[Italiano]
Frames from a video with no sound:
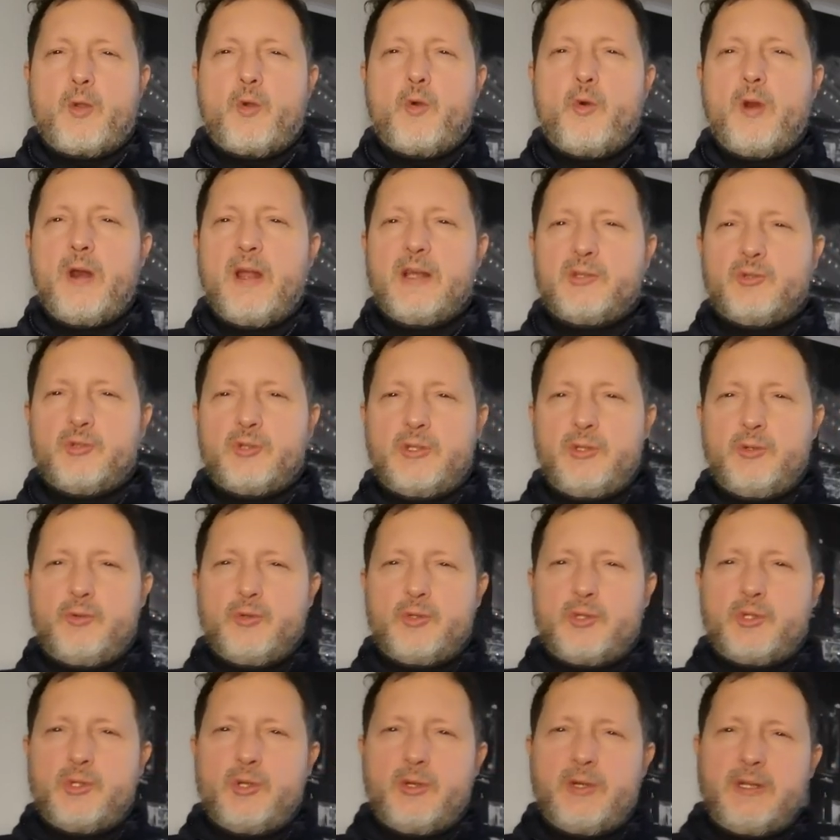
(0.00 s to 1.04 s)
con la
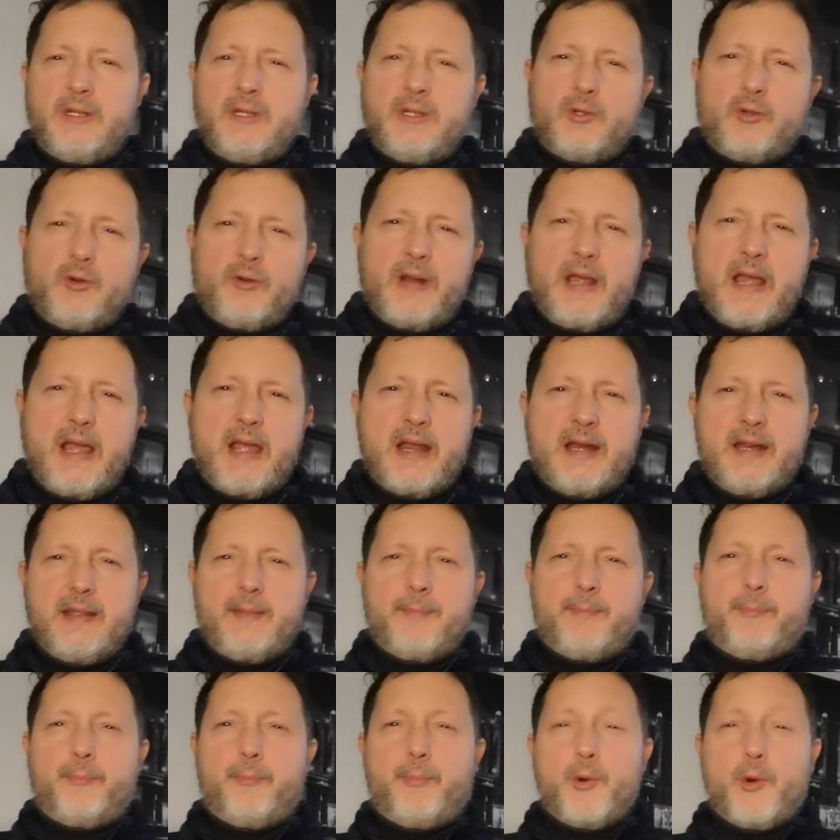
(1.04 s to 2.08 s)
sostituzione di tonali
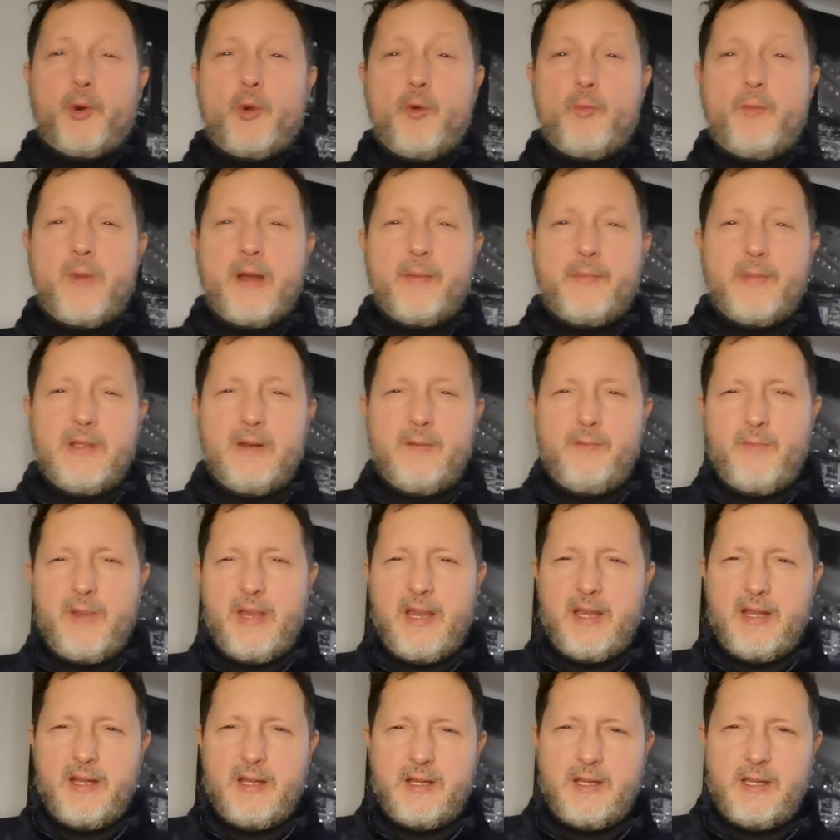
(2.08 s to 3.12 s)

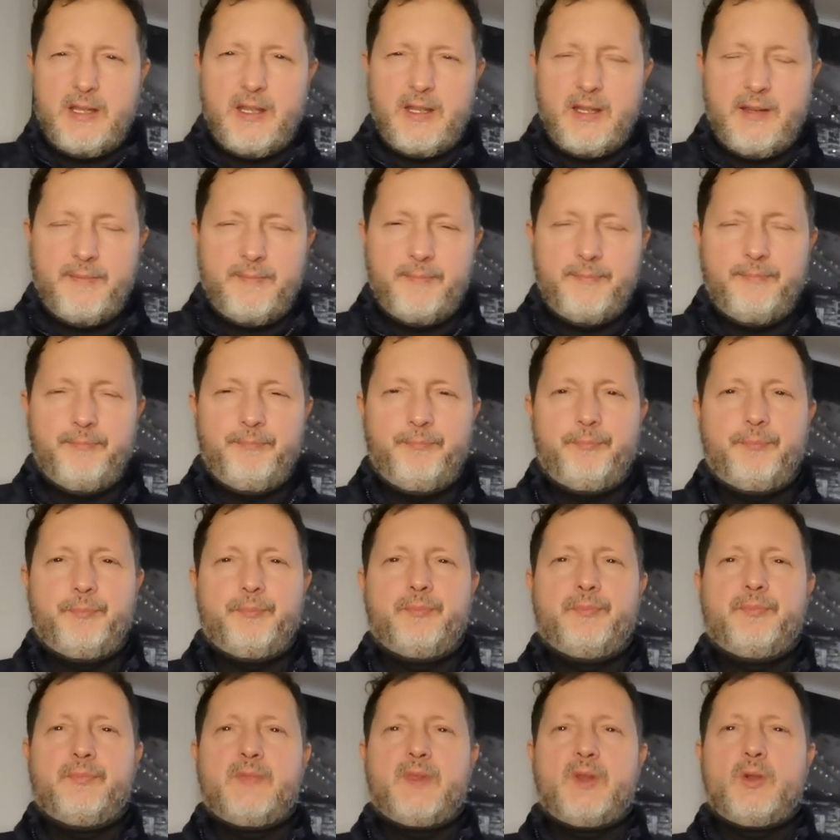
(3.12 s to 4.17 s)
probabilmente
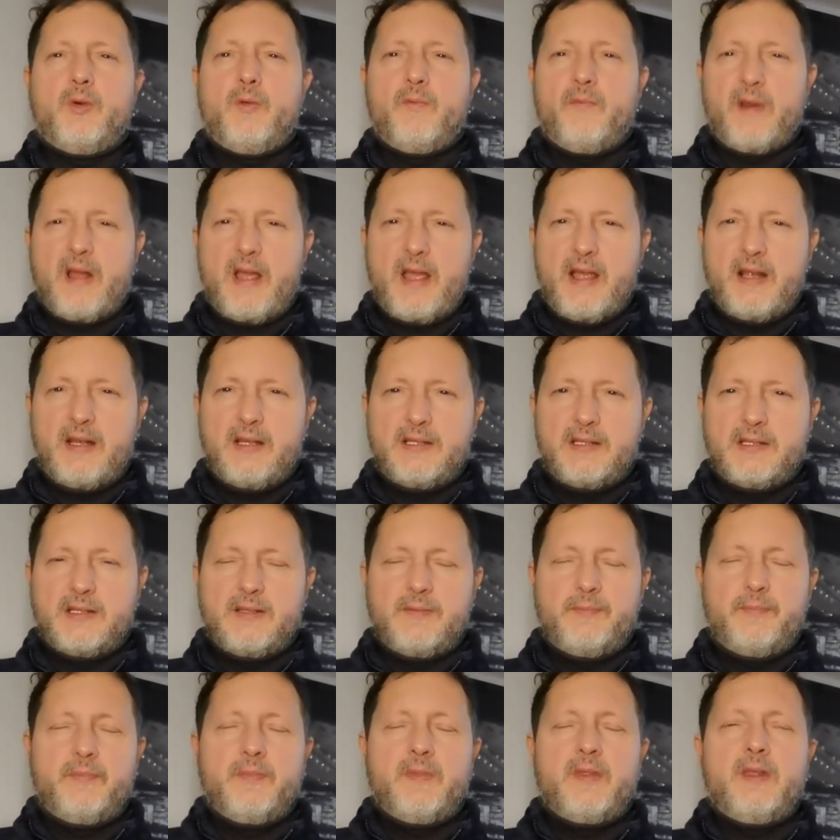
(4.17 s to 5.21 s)
con
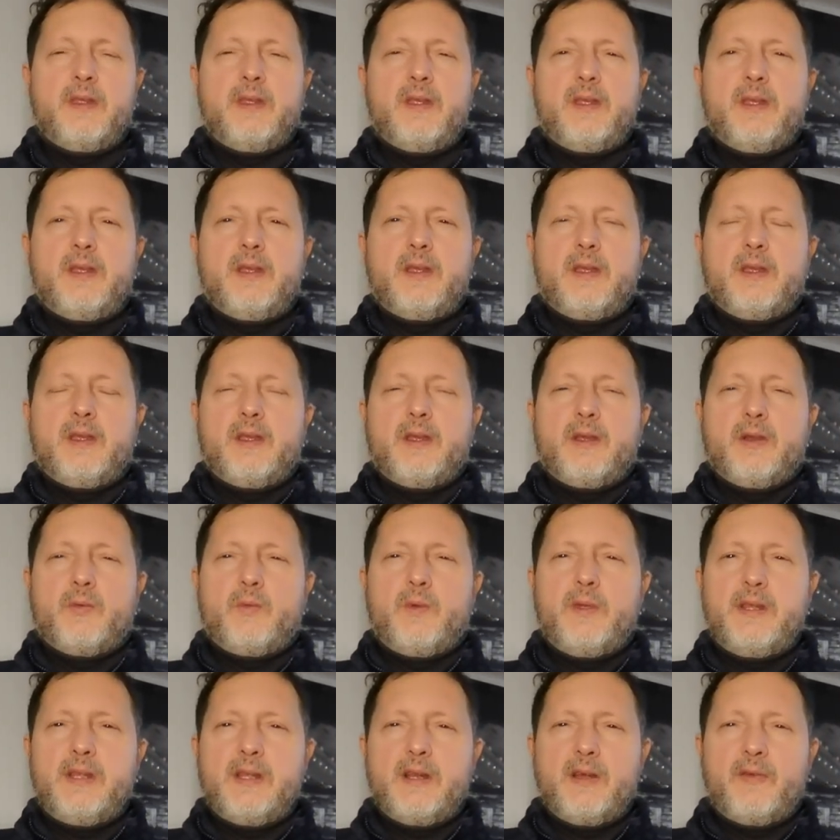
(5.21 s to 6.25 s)
Branks
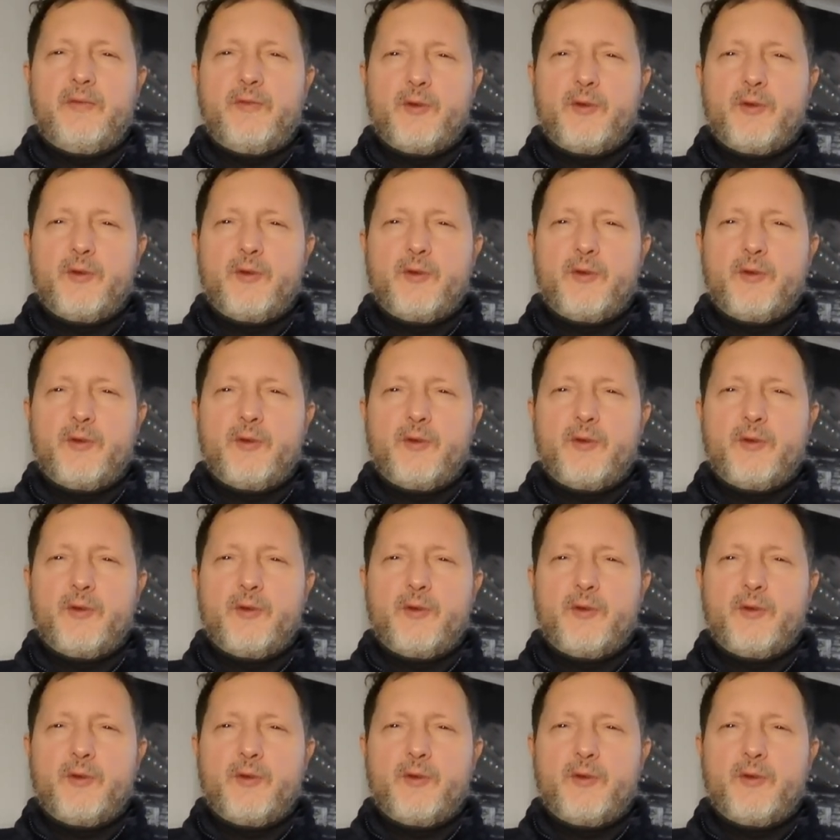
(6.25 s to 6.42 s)
quindi la